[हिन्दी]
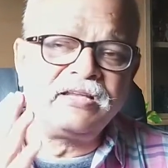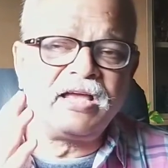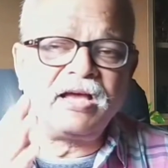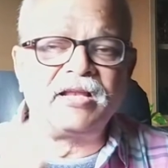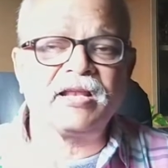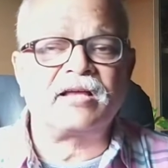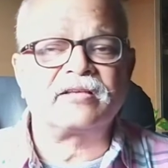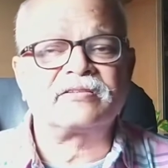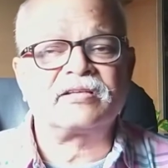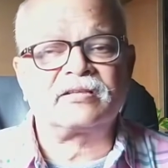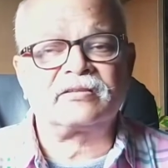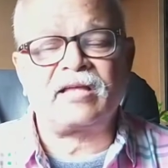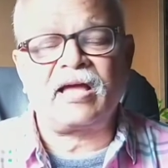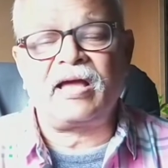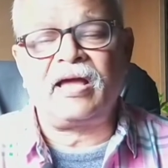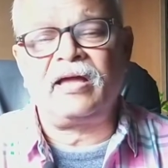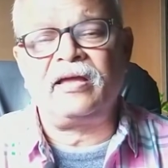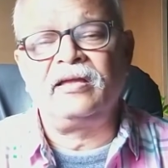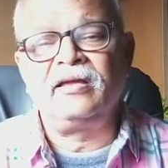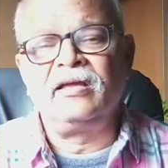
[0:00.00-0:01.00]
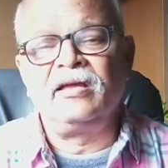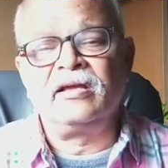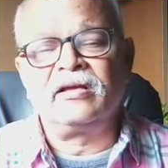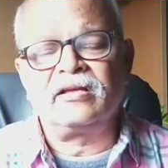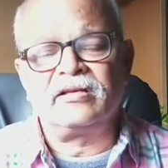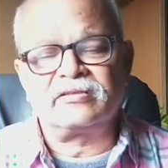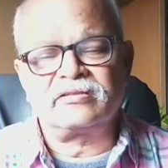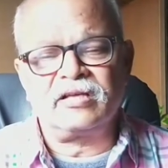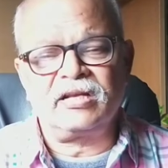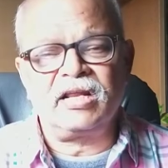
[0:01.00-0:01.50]
किया जा सकता है
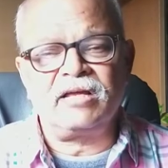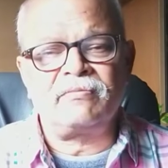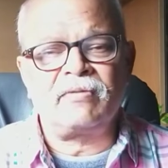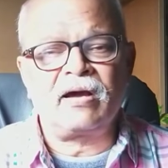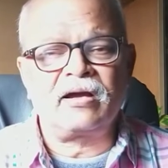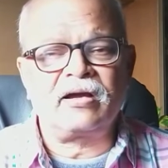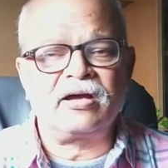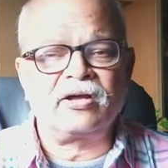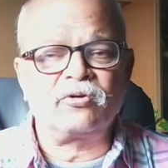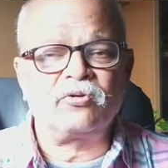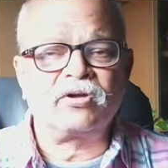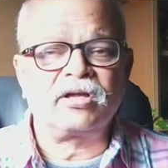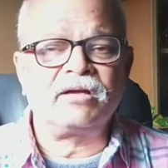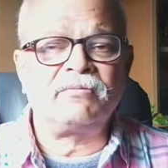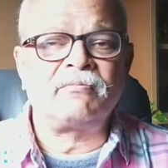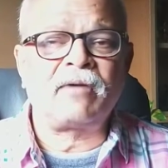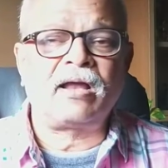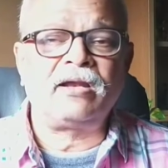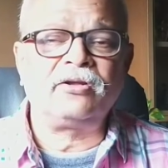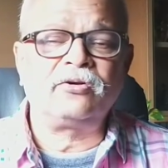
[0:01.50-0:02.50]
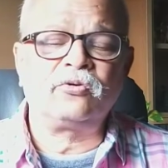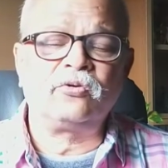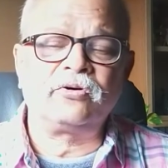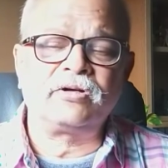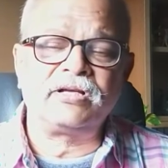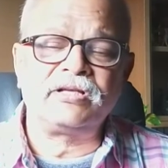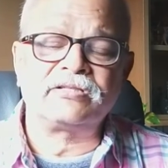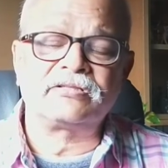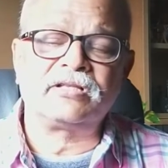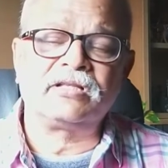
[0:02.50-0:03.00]
कि सिनेमा घरों के मालिकों
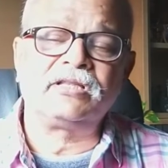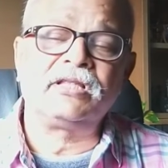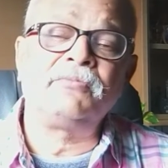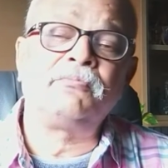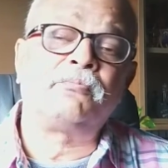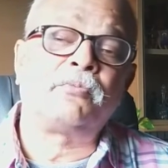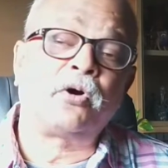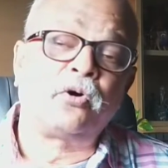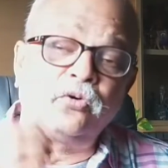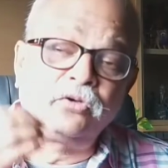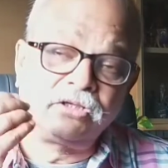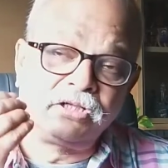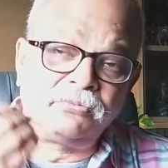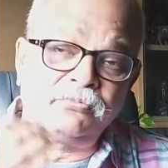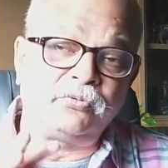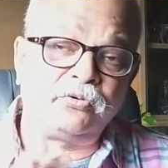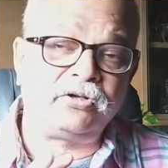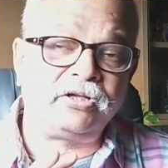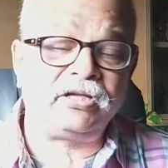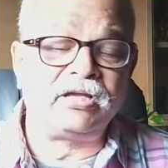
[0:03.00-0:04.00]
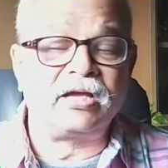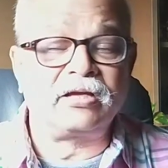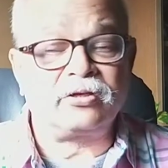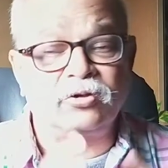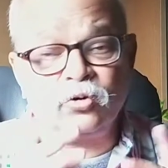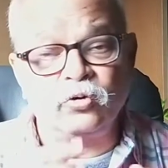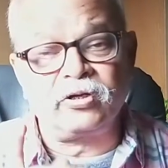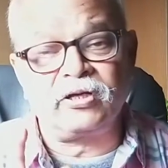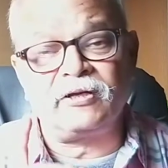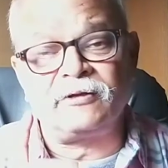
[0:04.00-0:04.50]
की स्थिति बहुत ही बुरी है
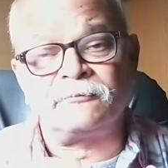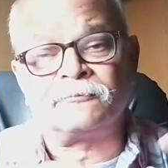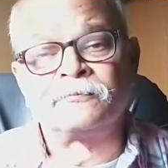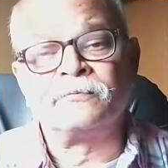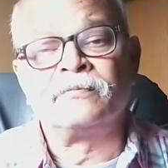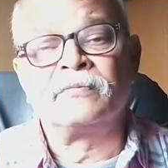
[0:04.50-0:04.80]
क्योंकि